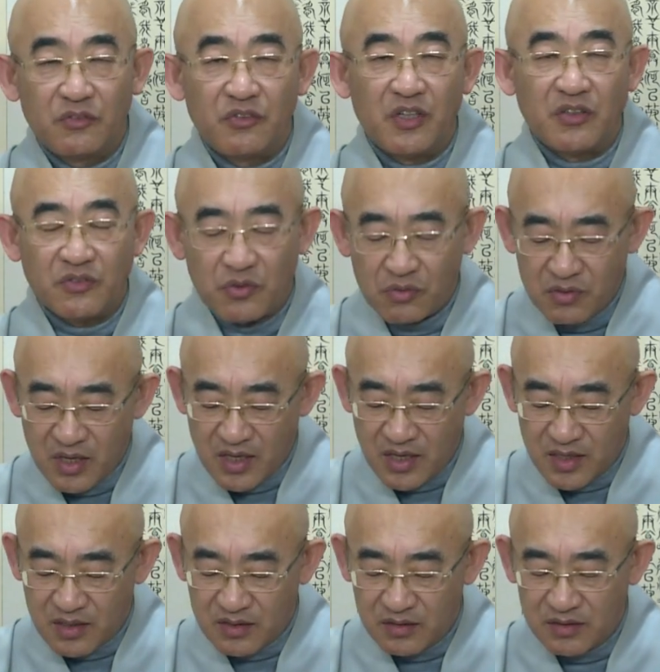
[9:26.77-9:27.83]
죄송해야
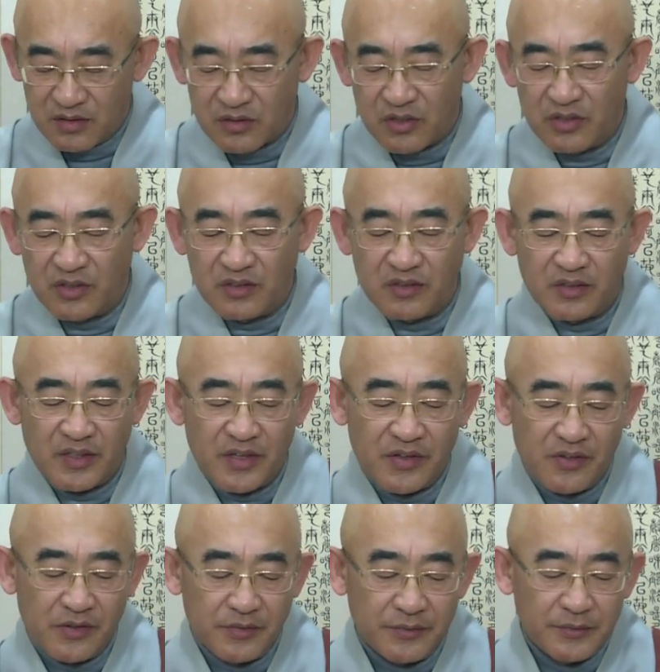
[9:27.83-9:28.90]
할 건
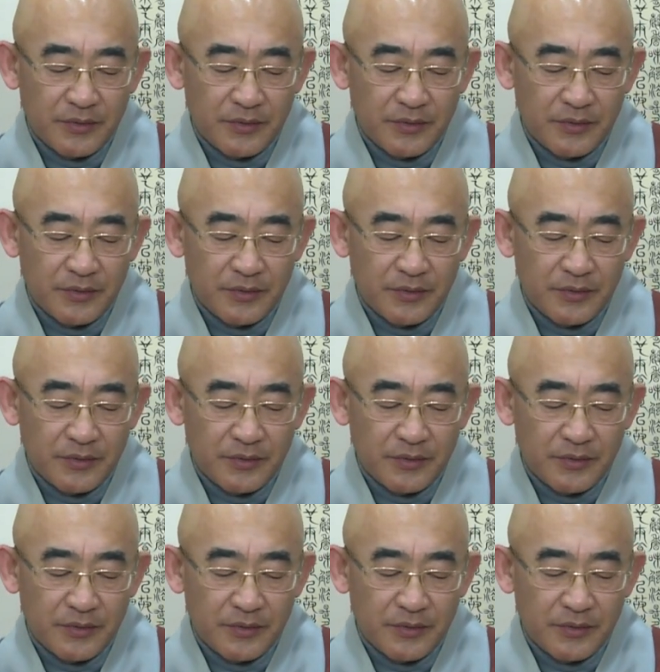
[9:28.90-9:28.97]
저였는데요.